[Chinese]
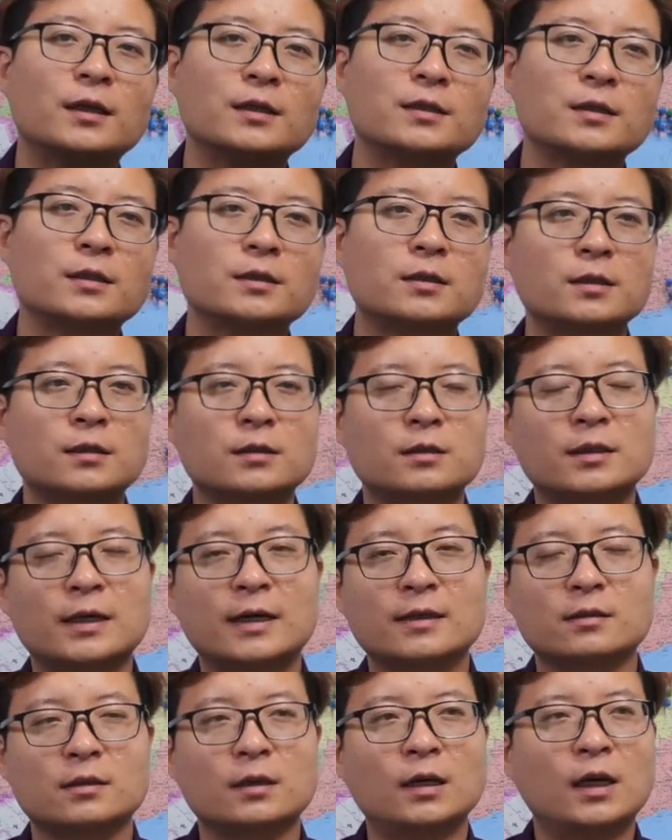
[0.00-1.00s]
呃，这这这
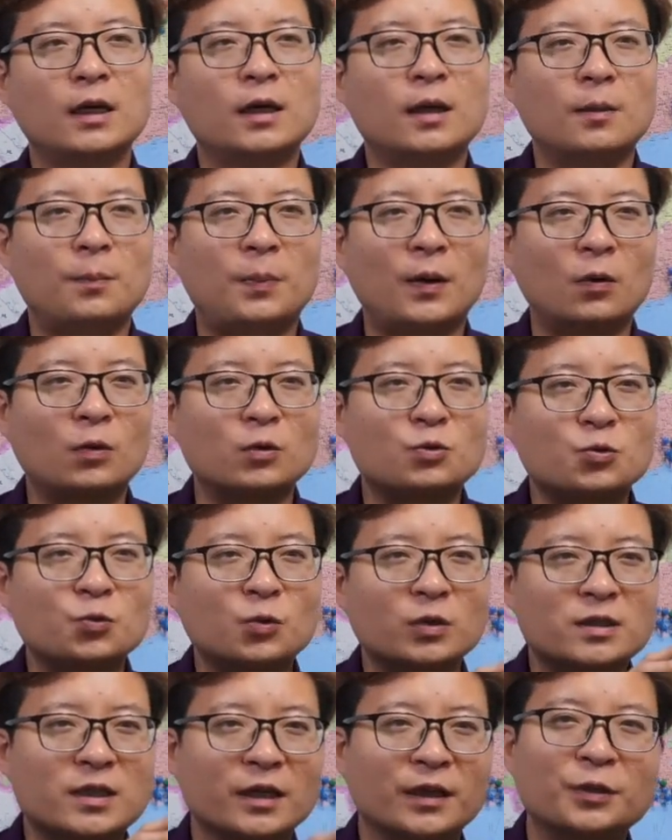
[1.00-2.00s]
样子，包括中
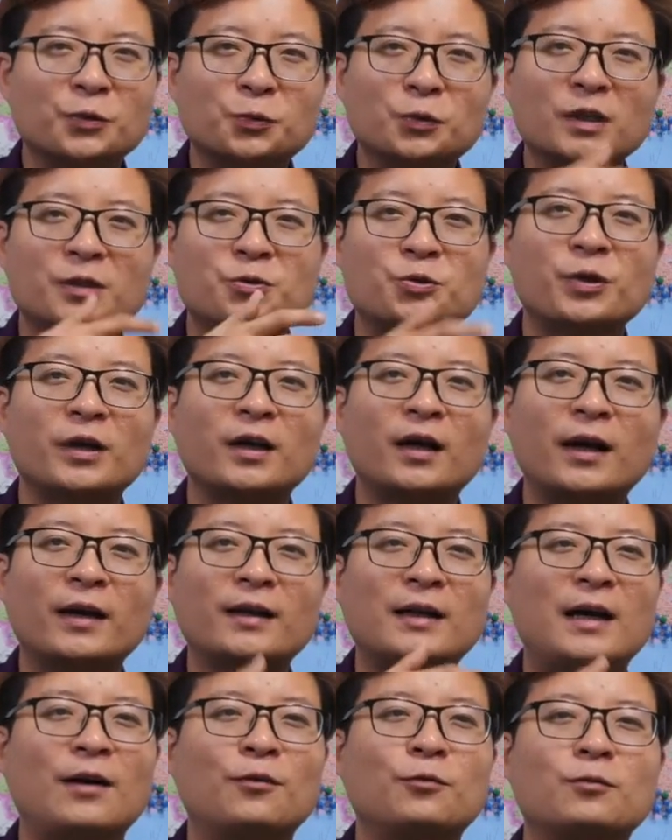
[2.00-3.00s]
国整个娱乐圈，哎，
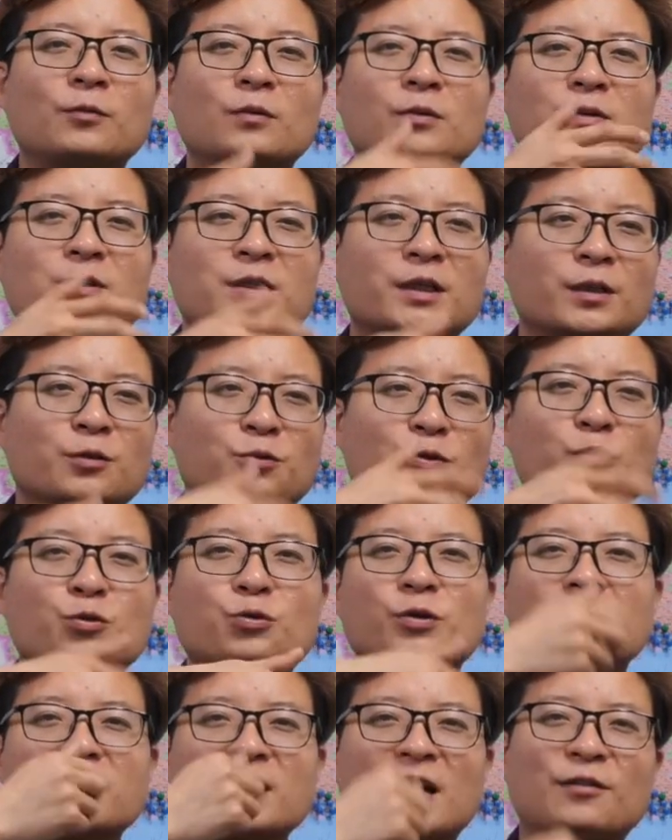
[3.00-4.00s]
他这个攫
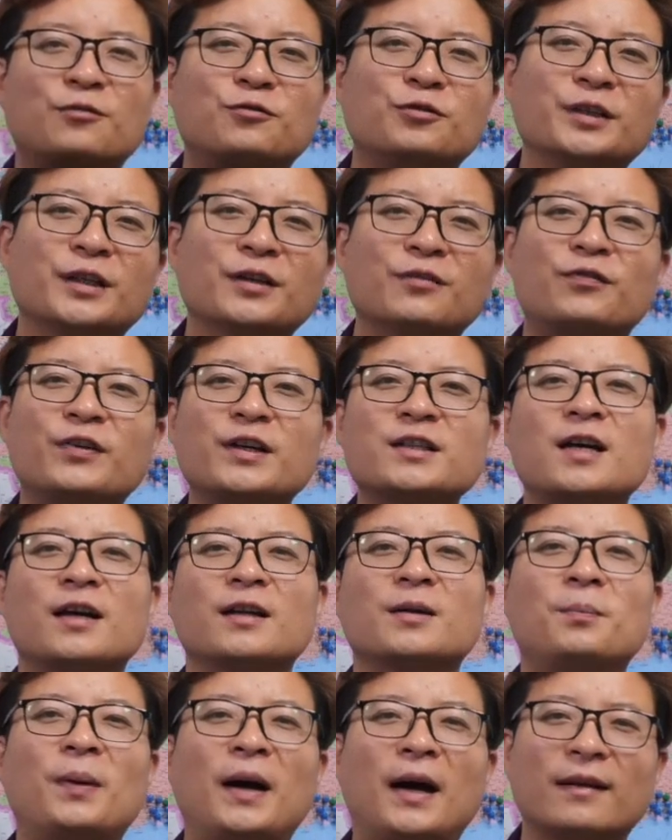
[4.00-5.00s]
取的财富也非
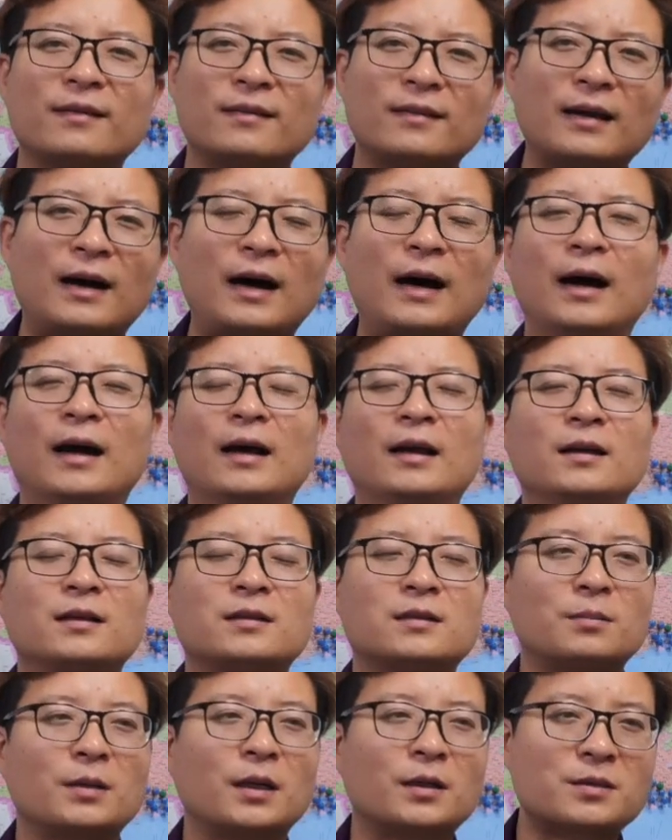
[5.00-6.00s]
常的庞大，
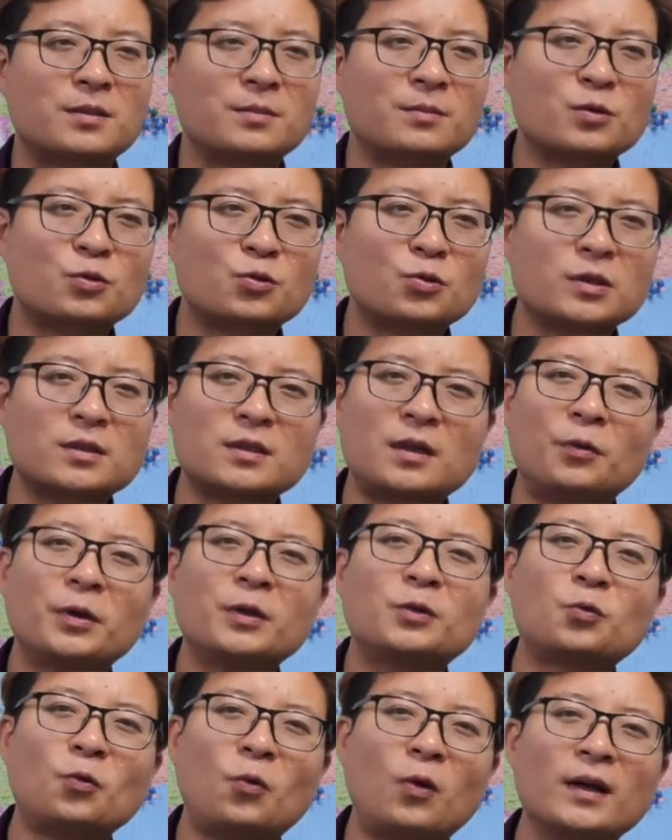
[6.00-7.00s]
是不是？是不是说稍
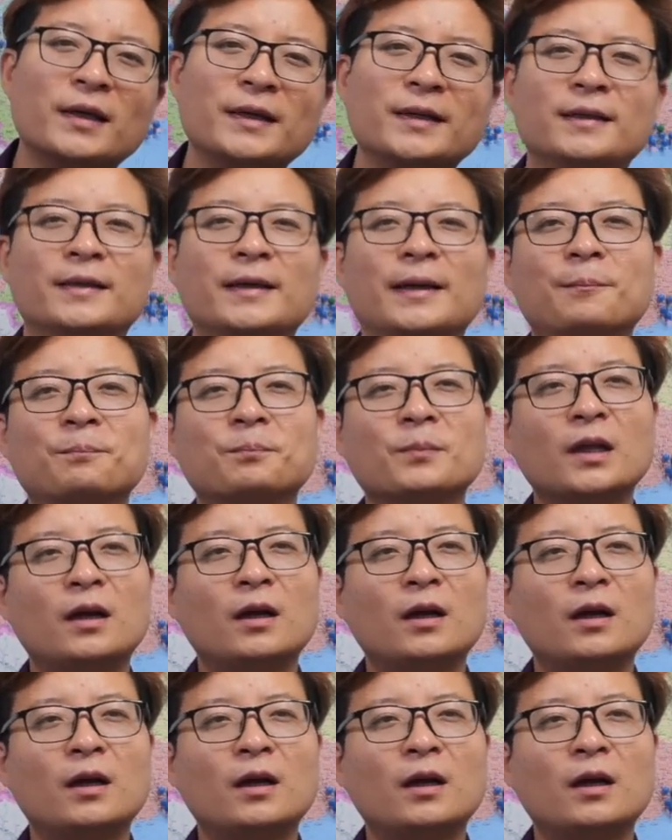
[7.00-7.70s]
微多了一点？